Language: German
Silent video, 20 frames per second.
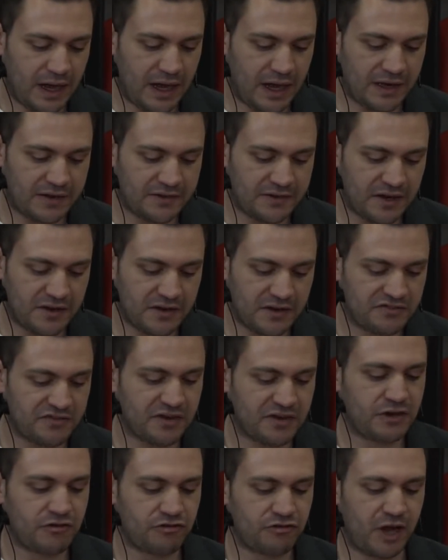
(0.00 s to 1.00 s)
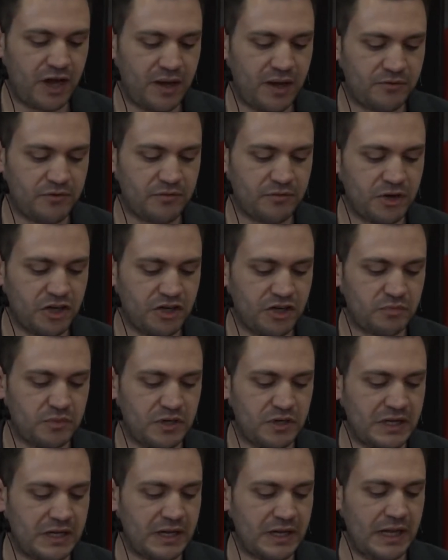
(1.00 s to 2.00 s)
Alexander Frick schreibt zum
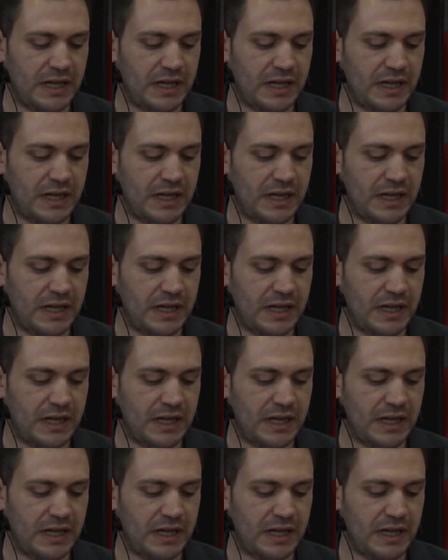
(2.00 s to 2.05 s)
Beispiel,